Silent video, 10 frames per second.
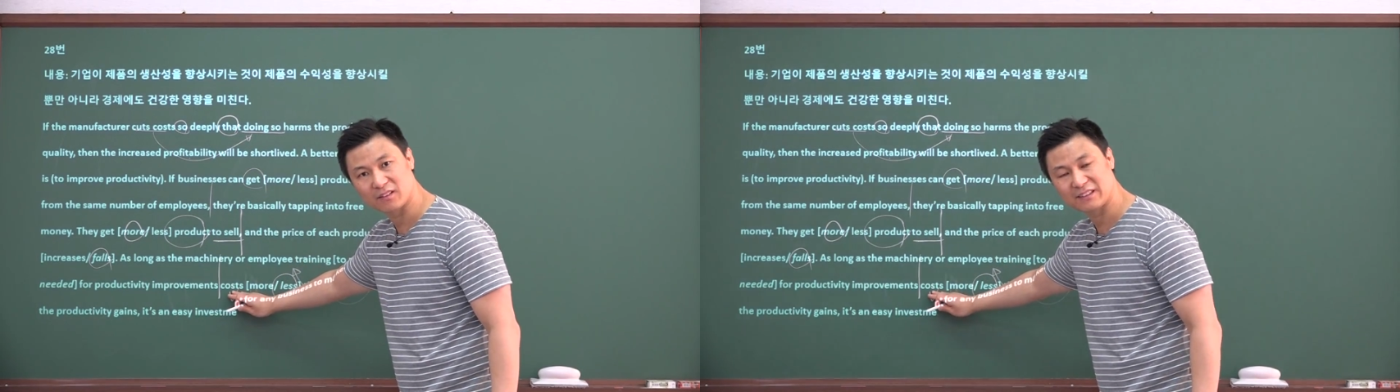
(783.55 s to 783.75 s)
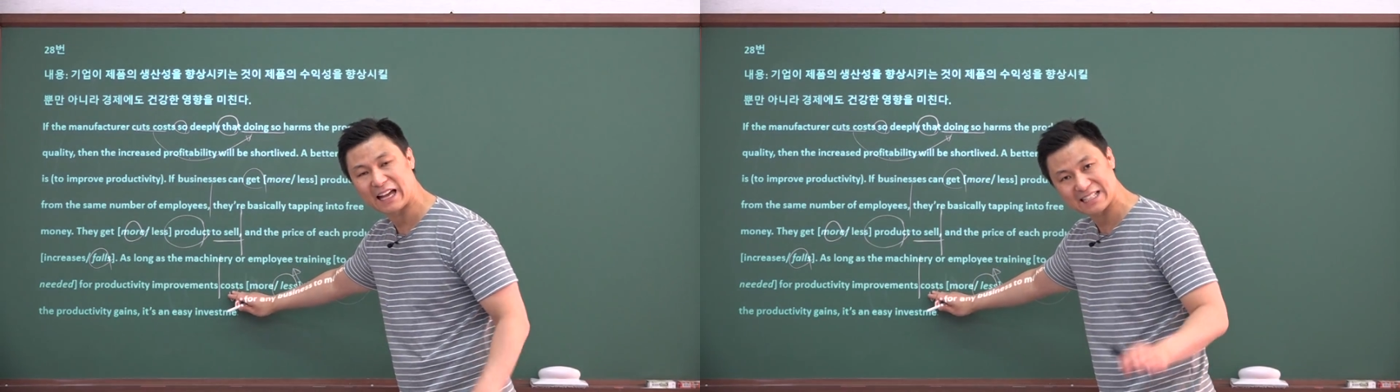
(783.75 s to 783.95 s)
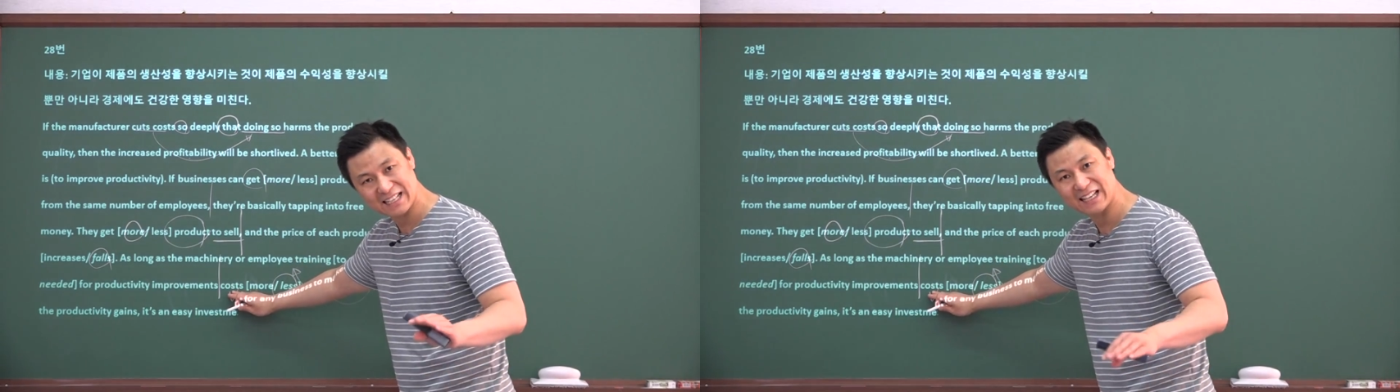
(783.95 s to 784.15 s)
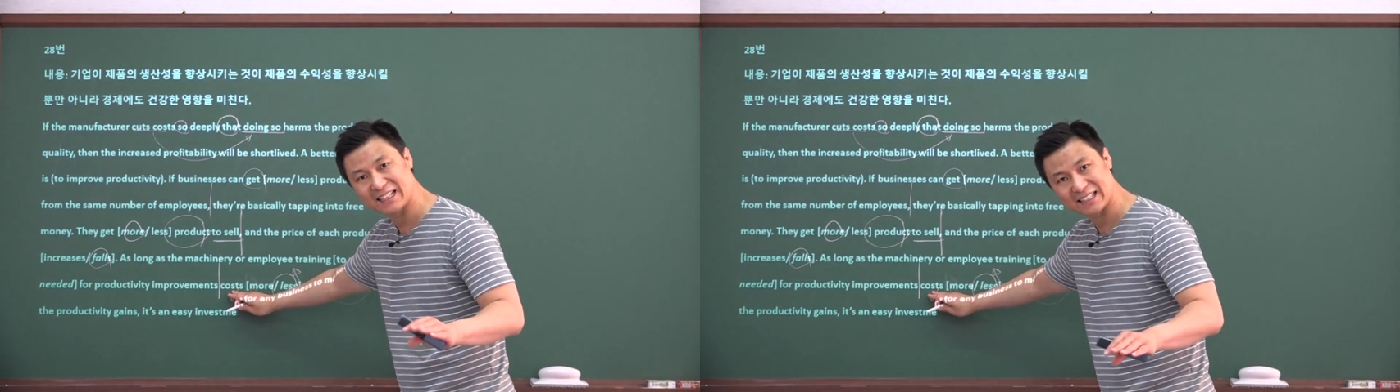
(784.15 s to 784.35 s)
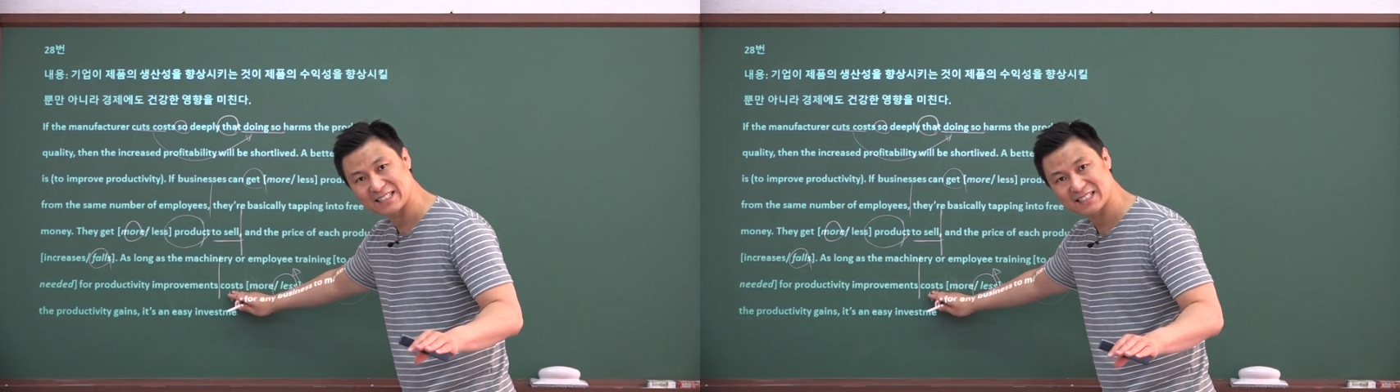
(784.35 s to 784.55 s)

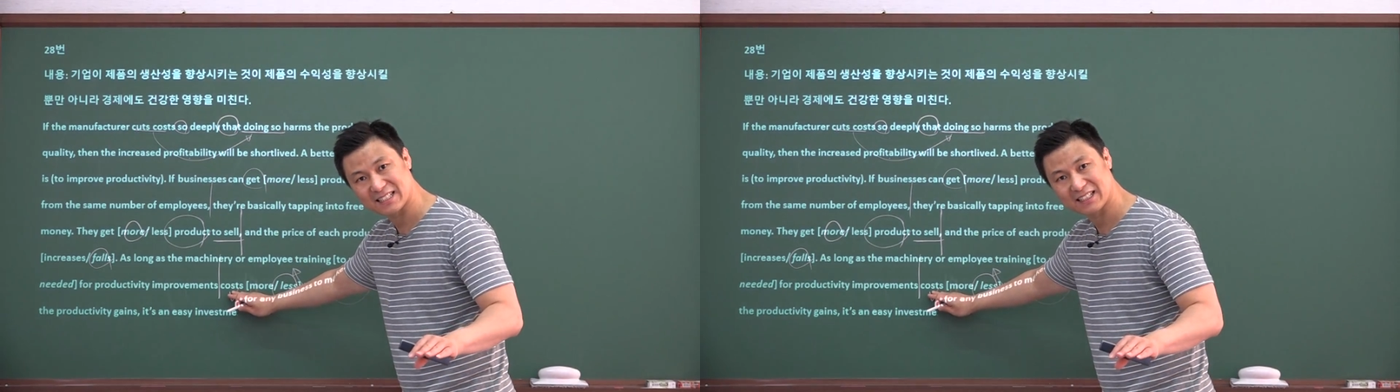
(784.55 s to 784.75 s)
낮아야 되지.